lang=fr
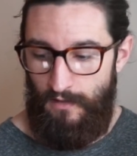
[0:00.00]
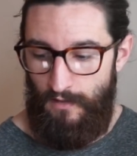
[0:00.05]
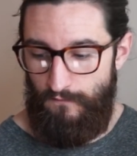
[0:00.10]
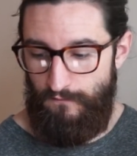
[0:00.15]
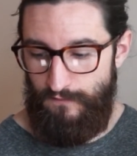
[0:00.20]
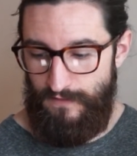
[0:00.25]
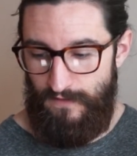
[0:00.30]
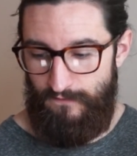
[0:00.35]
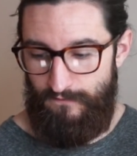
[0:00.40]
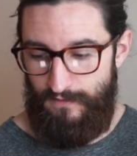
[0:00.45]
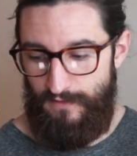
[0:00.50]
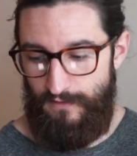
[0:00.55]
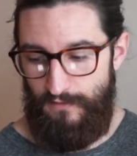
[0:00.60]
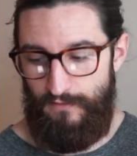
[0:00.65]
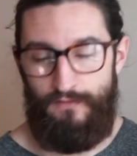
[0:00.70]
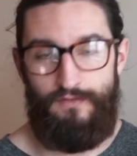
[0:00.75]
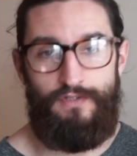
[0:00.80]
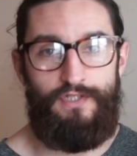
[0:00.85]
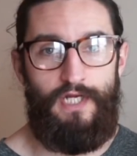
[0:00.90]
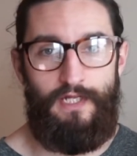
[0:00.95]
euh, vous avez
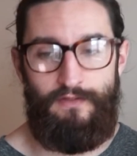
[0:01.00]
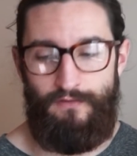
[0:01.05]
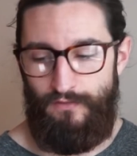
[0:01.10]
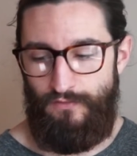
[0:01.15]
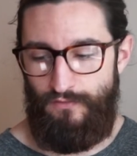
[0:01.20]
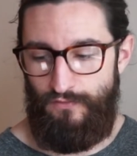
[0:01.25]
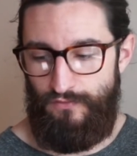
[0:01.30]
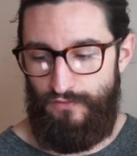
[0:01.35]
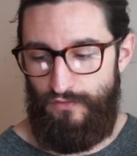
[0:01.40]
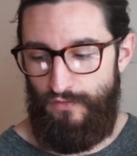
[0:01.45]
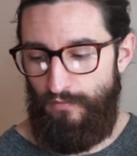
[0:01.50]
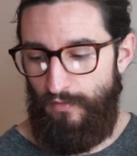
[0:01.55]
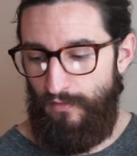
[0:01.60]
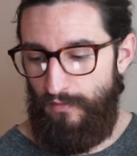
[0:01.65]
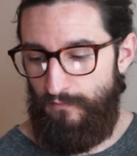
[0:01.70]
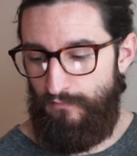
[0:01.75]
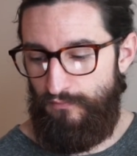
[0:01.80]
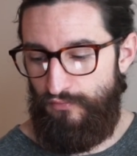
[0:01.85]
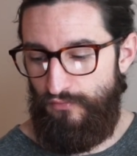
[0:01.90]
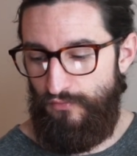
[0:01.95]
une chaîne YouTube,
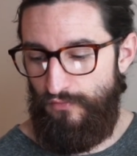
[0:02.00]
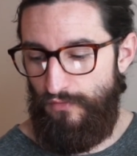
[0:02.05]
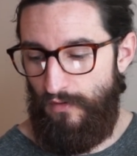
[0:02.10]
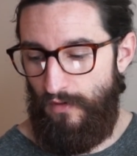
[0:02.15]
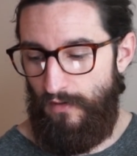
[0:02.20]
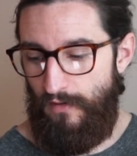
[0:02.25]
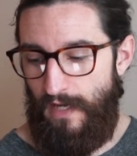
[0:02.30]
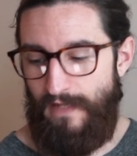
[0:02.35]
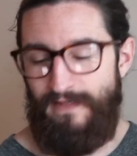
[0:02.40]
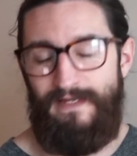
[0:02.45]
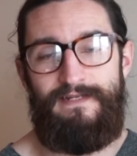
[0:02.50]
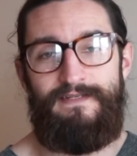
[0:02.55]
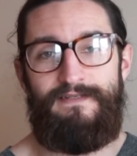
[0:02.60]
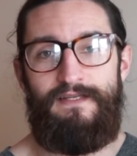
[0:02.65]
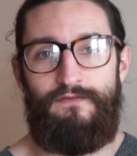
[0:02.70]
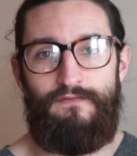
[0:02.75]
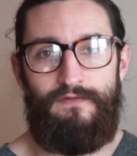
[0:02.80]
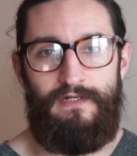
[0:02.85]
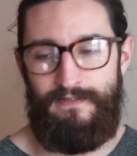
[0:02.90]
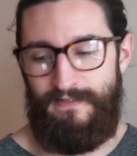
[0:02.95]
pour
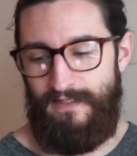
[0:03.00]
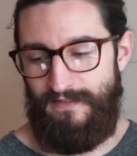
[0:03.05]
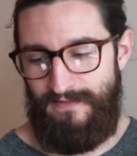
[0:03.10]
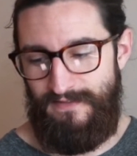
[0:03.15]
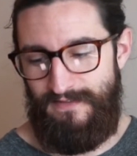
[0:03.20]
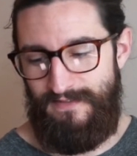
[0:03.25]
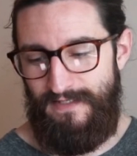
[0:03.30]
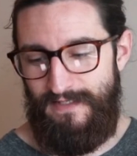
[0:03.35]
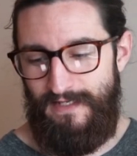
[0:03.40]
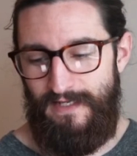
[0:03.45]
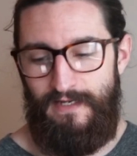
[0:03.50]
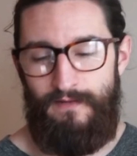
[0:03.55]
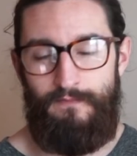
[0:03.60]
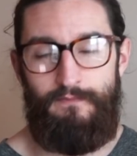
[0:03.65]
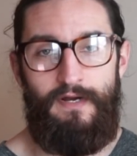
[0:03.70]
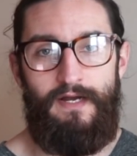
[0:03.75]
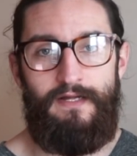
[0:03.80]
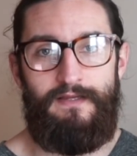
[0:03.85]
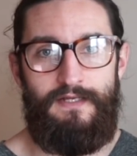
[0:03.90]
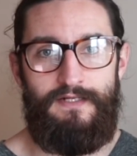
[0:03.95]
analyser toutes les statistiques et les
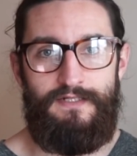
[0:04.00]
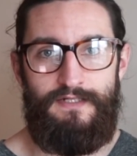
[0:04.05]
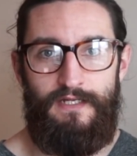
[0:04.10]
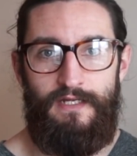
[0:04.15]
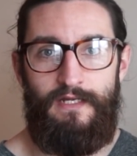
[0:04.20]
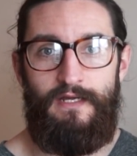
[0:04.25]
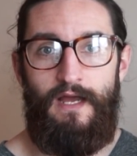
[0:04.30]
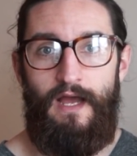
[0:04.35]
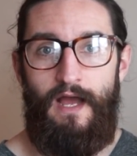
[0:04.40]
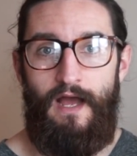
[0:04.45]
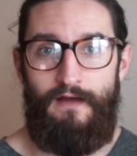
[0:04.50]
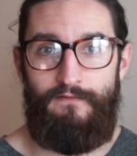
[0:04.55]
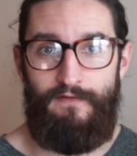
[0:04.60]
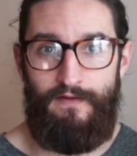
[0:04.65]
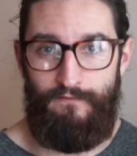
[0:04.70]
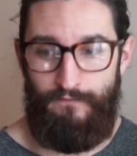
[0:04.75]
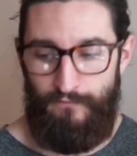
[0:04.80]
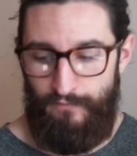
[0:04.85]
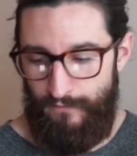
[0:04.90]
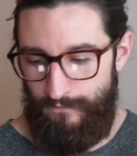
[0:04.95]
partager
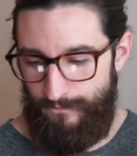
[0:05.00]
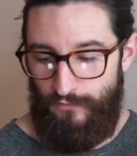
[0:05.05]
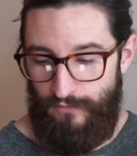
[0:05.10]
avec vous.